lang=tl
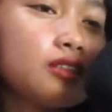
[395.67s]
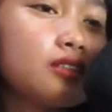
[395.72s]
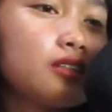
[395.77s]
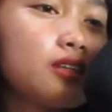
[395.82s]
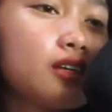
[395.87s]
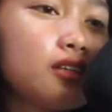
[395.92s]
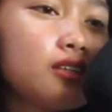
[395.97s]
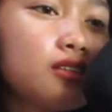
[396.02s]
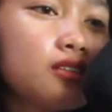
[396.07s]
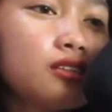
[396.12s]

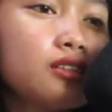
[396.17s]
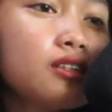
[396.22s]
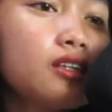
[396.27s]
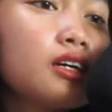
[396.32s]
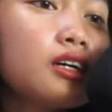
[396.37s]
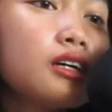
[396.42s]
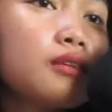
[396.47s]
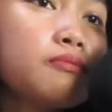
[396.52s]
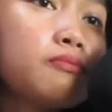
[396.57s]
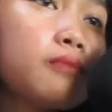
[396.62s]
Then,
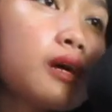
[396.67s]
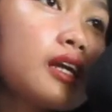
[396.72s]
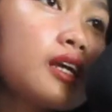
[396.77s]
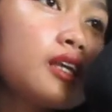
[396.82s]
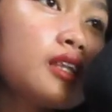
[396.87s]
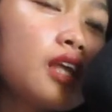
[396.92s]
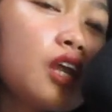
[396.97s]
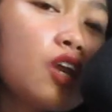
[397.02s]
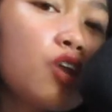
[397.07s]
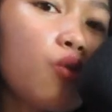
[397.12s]

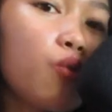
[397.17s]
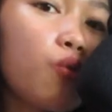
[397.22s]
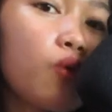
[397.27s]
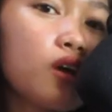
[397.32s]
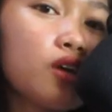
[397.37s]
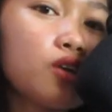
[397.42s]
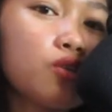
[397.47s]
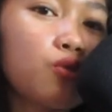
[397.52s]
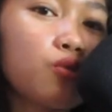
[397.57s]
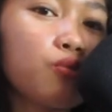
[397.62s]
bali
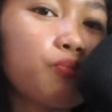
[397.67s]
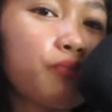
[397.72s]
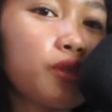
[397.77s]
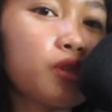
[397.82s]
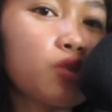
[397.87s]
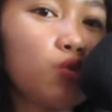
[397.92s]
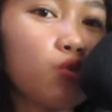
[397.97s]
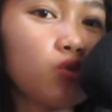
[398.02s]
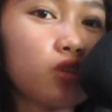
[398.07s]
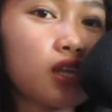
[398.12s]
dalawa yung
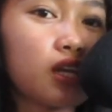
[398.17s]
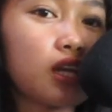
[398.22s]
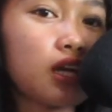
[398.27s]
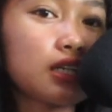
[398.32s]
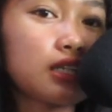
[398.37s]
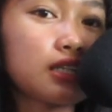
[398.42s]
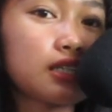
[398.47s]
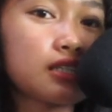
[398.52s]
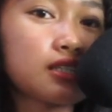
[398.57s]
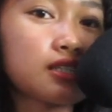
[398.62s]
pindutan
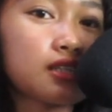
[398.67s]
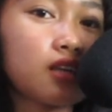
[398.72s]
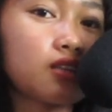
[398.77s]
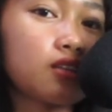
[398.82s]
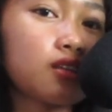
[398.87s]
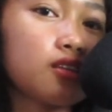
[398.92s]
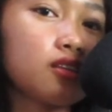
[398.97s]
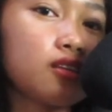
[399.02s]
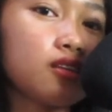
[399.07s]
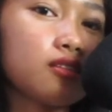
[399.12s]
ng kiss
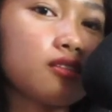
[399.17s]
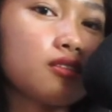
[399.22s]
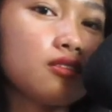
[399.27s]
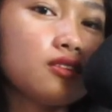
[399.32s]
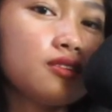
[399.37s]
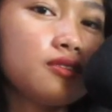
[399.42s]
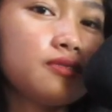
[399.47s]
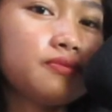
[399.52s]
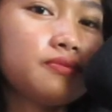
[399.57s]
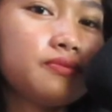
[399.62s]
natin dito.
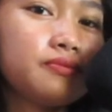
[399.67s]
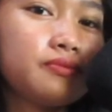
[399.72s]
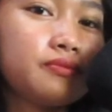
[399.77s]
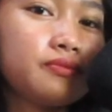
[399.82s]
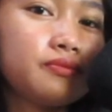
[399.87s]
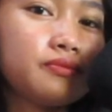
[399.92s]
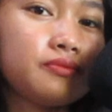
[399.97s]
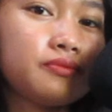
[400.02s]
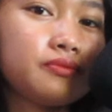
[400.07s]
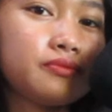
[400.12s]

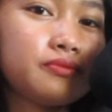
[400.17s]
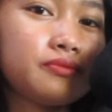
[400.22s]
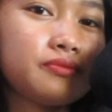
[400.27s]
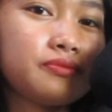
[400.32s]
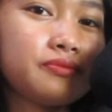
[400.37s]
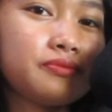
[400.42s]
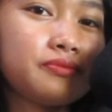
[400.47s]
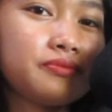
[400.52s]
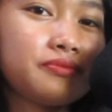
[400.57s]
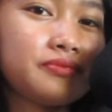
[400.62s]
Mm.
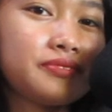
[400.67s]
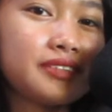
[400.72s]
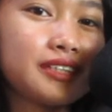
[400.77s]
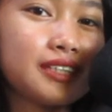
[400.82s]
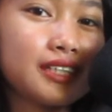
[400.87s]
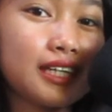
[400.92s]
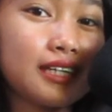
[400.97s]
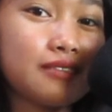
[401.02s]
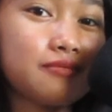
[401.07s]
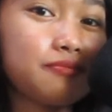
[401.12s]

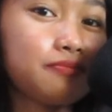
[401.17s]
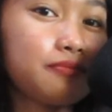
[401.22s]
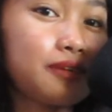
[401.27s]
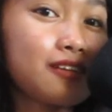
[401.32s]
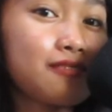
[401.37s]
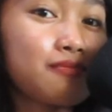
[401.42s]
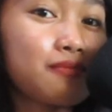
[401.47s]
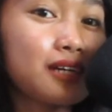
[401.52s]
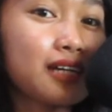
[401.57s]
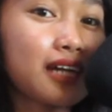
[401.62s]
Ayan,
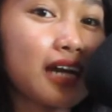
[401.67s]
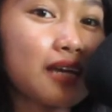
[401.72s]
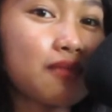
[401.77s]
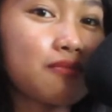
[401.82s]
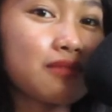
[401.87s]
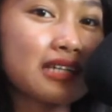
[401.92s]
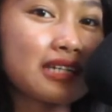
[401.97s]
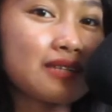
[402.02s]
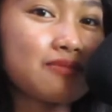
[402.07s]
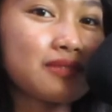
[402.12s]
parang
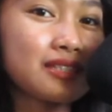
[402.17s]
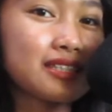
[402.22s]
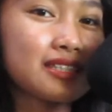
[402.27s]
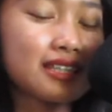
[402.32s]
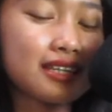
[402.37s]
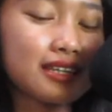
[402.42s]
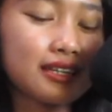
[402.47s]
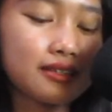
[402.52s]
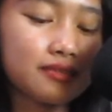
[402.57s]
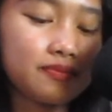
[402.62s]
magkaiba naman
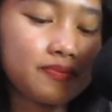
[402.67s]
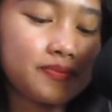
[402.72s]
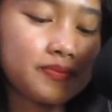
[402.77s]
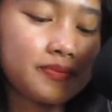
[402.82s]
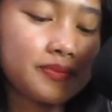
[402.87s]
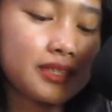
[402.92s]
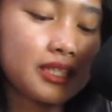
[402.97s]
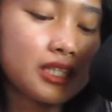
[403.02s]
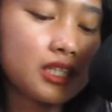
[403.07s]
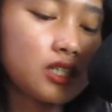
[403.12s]
sila.
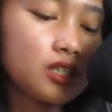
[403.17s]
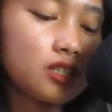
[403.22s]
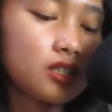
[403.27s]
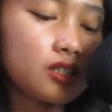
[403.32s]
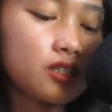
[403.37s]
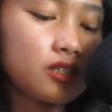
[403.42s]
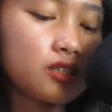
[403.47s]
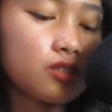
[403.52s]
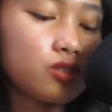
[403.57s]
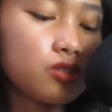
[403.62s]

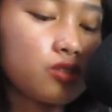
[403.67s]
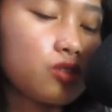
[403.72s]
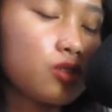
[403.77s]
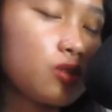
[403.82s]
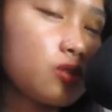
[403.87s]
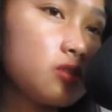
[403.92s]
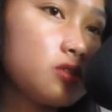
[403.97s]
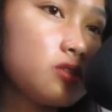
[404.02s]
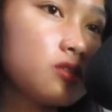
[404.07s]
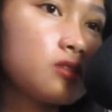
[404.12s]

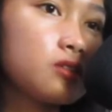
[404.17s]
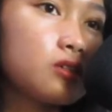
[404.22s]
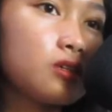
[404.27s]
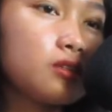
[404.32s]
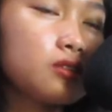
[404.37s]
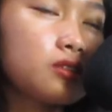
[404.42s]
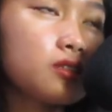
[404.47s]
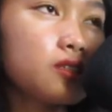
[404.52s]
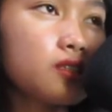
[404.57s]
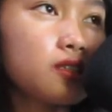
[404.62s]
So, yung
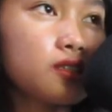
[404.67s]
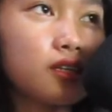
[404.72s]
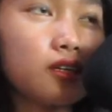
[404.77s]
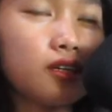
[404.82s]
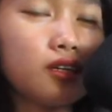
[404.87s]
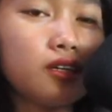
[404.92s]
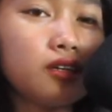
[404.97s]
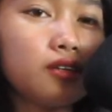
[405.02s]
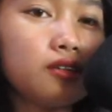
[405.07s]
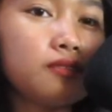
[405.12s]
songs,
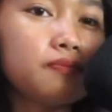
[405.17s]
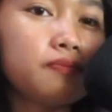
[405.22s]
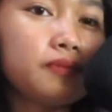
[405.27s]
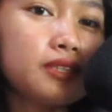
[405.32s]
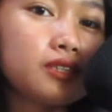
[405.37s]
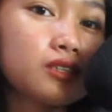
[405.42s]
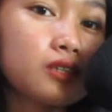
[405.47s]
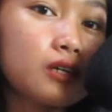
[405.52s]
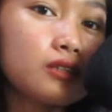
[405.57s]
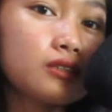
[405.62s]
and
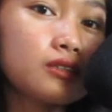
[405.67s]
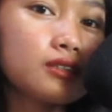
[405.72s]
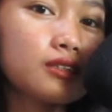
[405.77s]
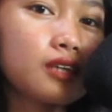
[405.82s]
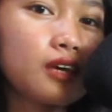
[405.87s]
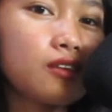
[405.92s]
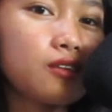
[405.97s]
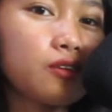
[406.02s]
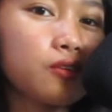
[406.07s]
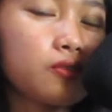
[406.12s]
may songs
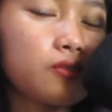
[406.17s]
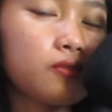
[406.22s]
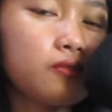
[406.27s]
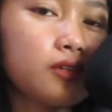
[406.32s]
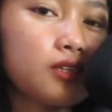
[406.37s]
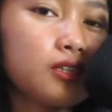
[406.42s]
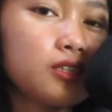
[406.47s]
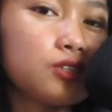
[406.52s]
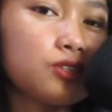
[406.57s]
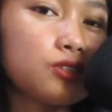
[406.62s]
tayo dito,
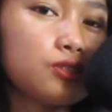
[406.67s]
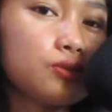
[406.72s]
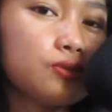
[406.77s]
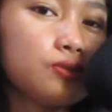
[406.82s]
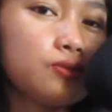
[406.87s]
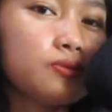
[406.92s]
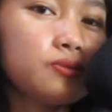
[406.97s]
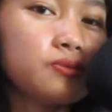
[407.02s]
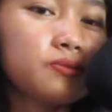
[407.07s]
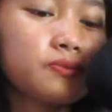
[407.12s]
one and
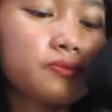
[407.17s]
2.